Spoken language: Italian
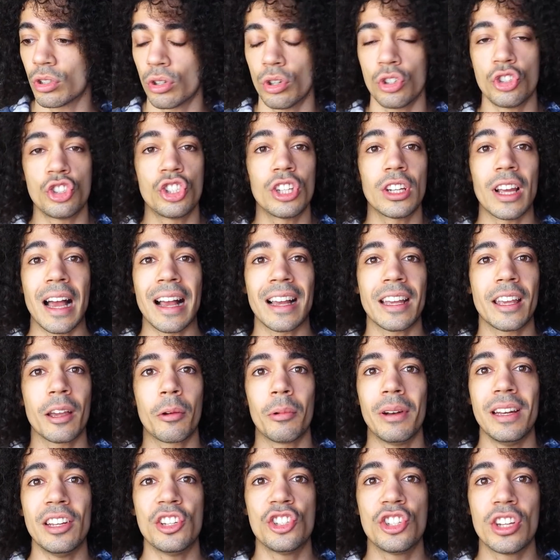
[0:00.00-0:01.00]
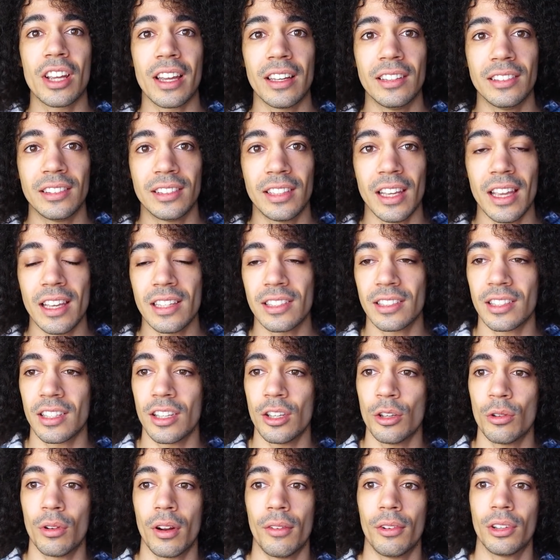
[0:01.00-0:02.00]
sono anche quelli
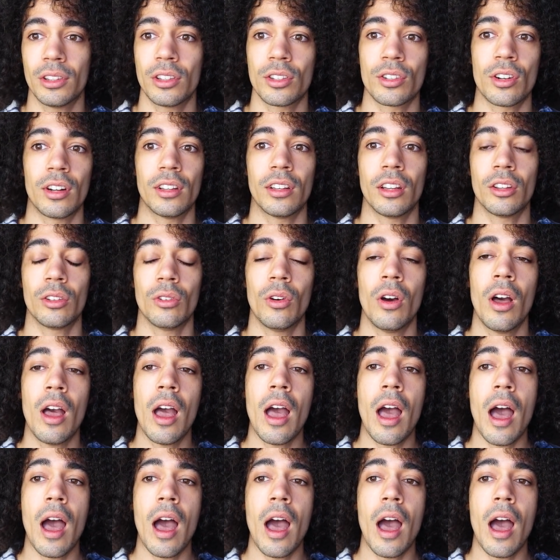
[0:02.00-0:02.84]
giganteschi. Io una volta sono andato